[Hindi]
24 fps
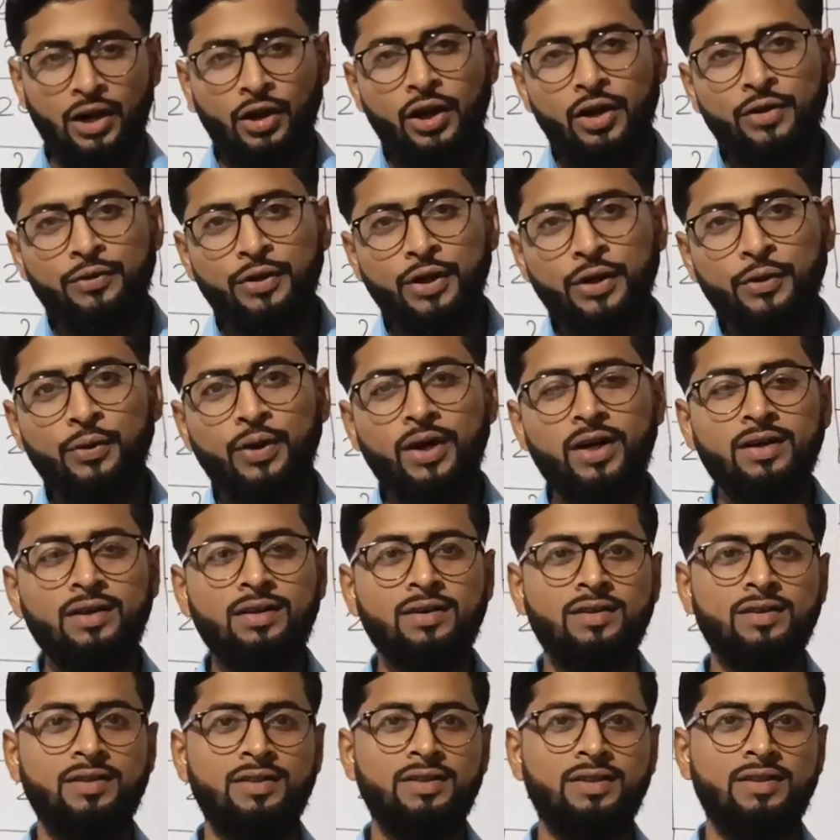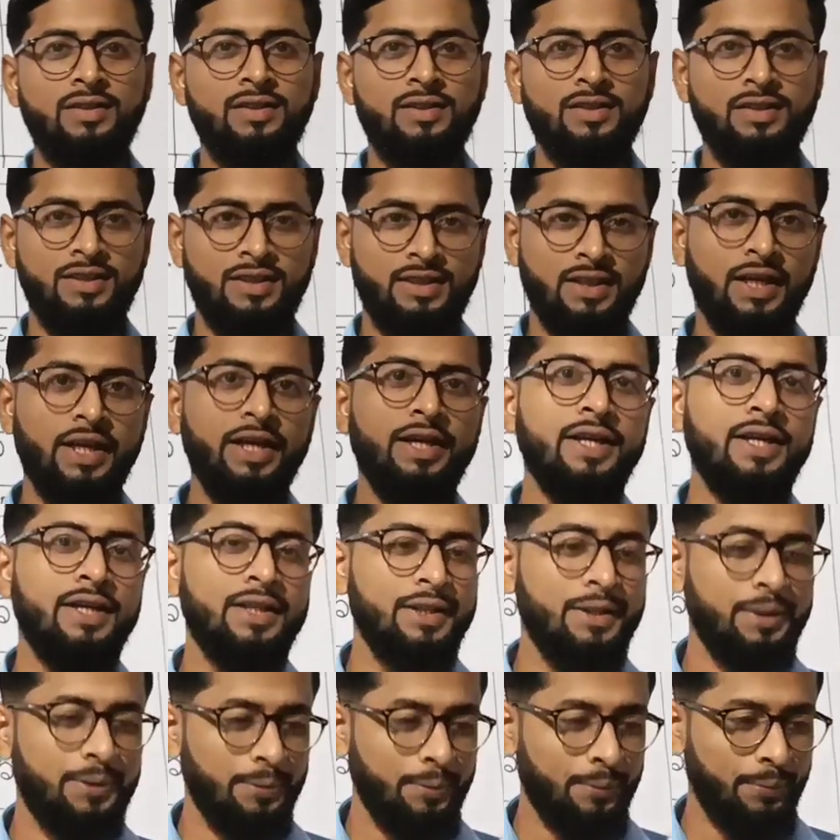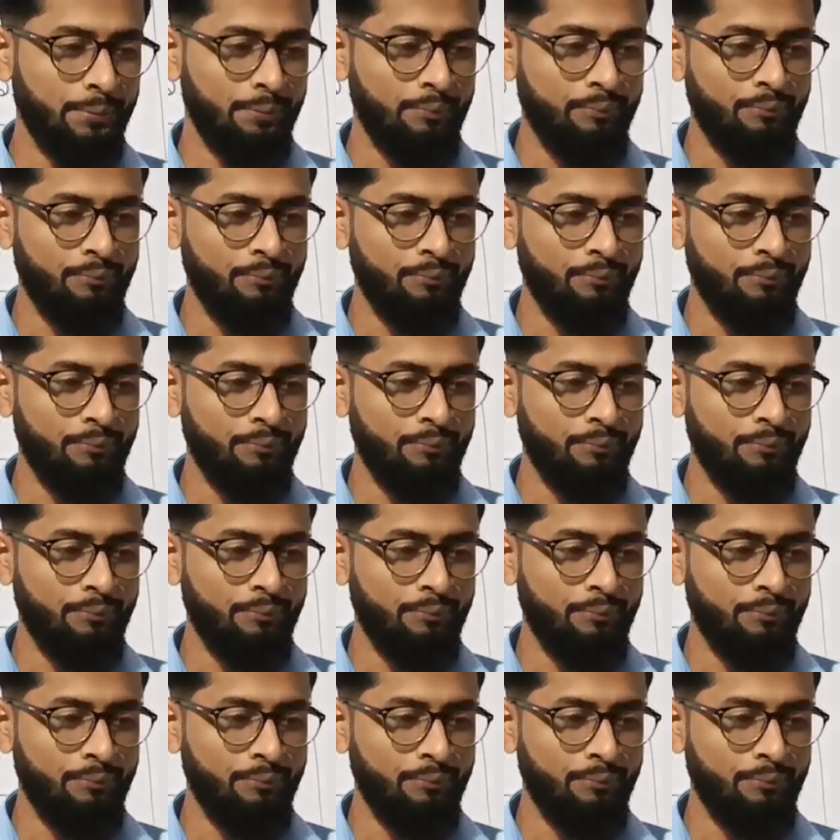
हेलो एवरीवन जय हिंद